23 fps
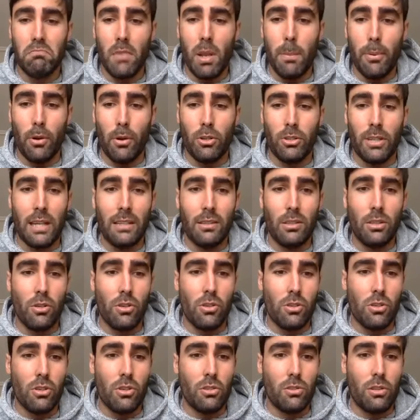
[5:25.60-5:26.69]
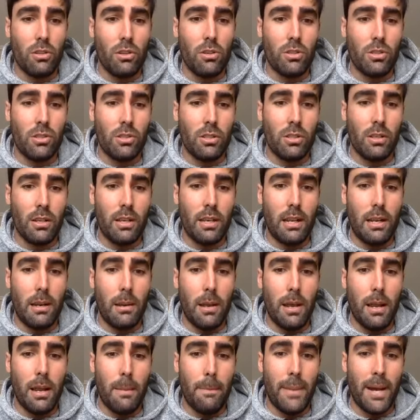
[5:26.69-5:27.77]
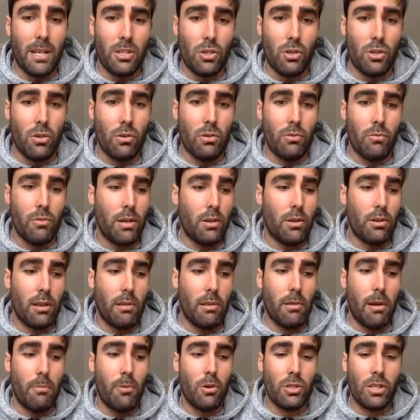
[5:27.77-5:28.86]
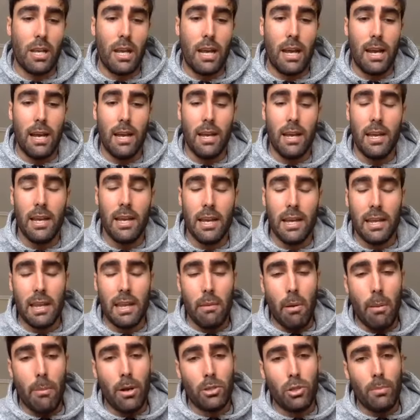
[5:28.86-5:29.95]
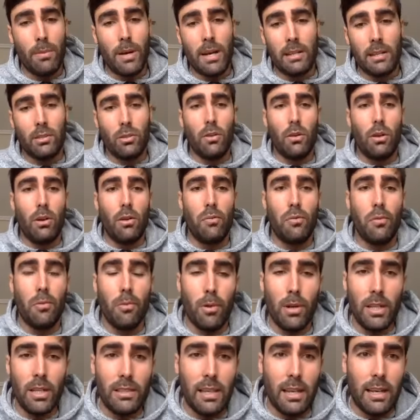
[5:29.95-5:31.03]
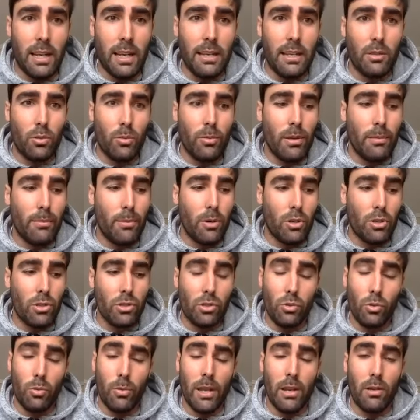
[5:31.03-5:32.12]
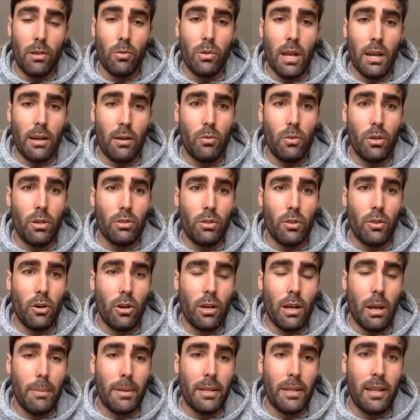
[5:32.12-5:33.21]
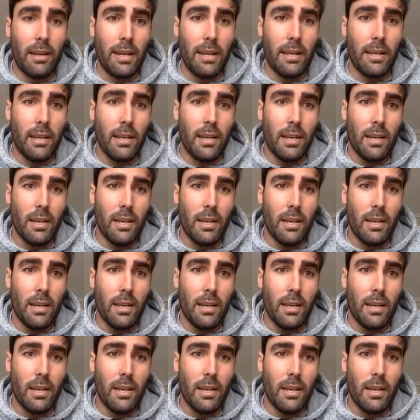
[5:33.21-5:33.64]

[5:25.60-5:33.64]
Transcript: Por lo tanto, nosotros, el, paso, bueno, que vamos, a, que vamos a tomar todos los futbolistas, que ayer tuvimos, tuvieron una reunión todos los capitanes,